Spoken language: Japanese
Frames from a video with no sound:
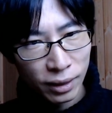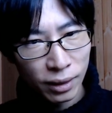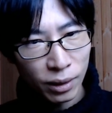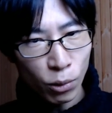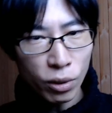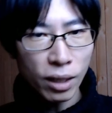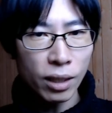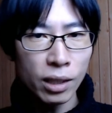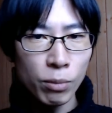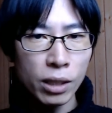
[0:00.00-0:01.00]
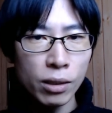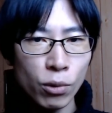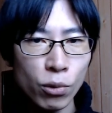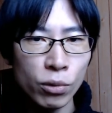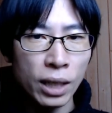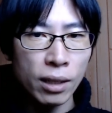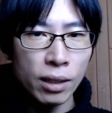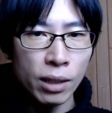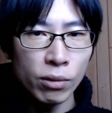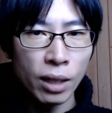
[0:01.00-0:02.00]
で、これから移民を受け入
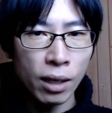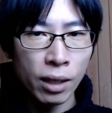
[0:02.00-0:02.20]
れる流